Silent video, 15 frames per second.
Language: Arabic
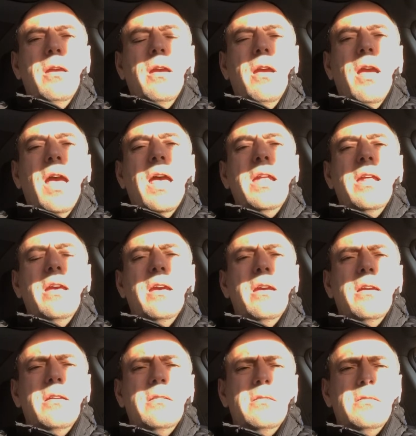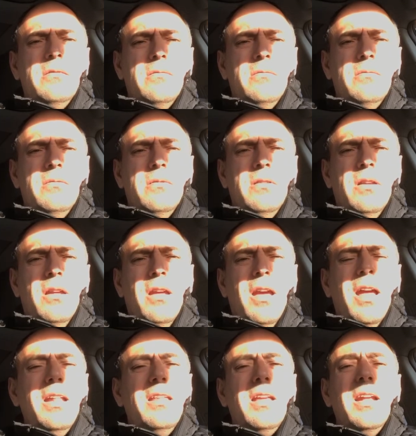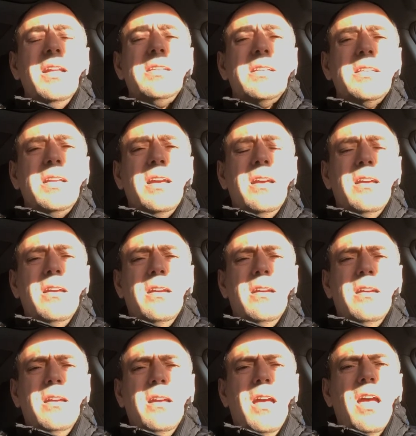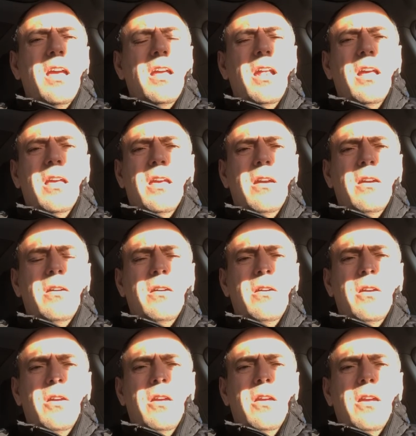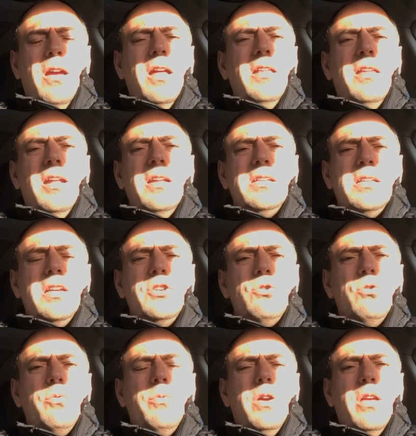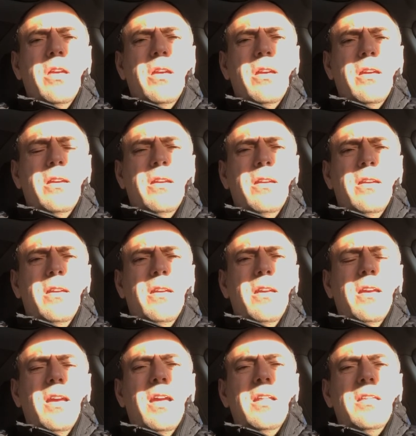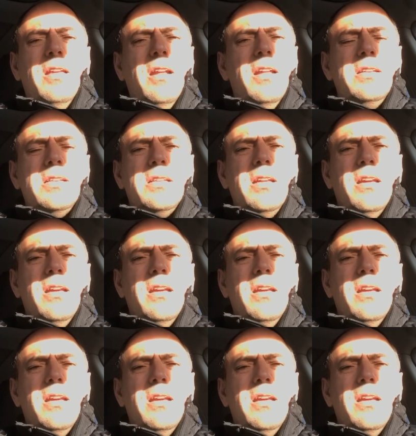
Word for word: أنا أنت لست أكلك أنت لست شربك أنت لست